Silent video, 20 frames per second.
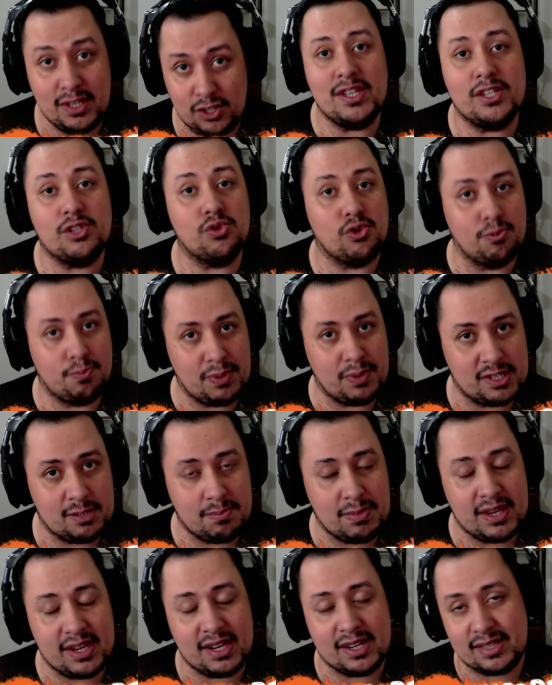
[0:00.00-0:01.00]
visto que o
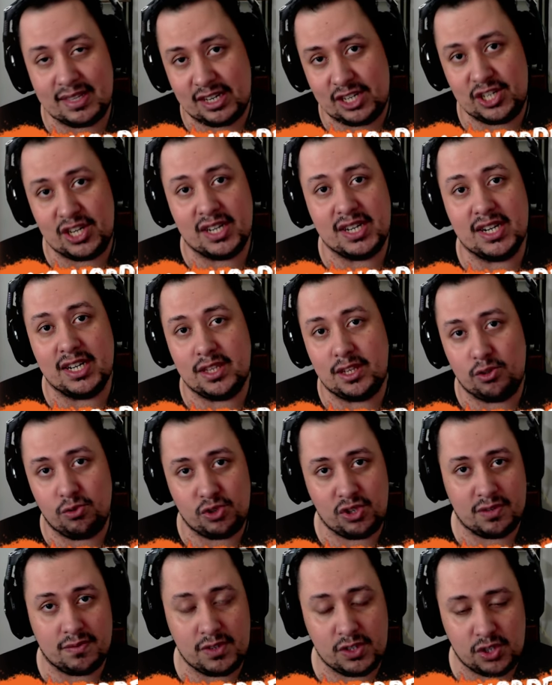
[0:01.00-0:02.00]
Peacemaker tá chegando aí
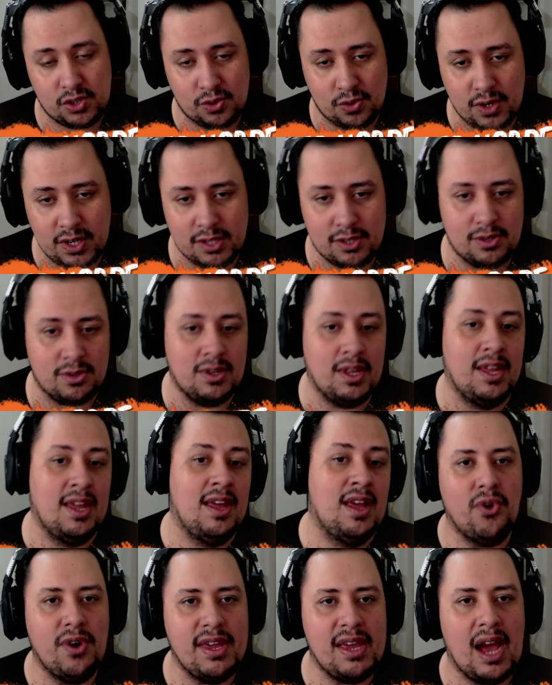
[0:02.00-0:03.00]
no dia 28,
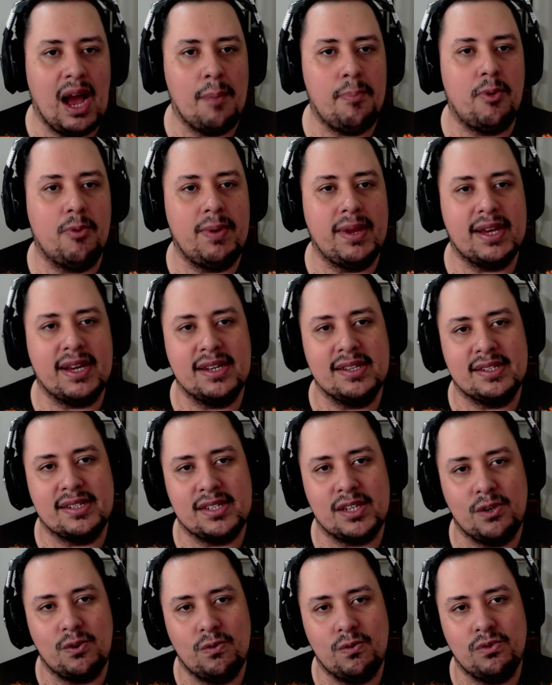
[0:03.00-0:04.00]
foi a
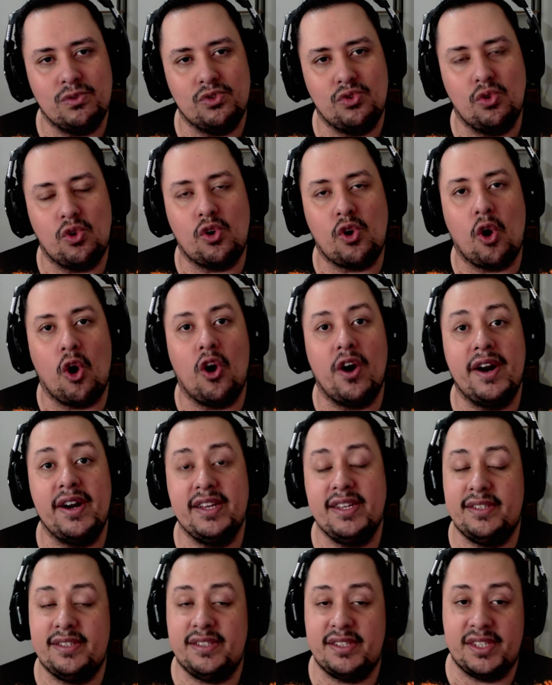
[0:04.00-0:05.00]
publicação do
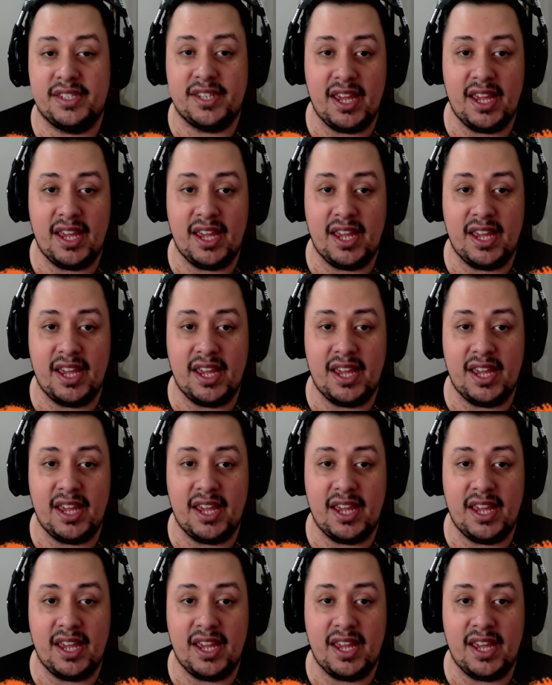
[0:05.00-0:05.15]
Corey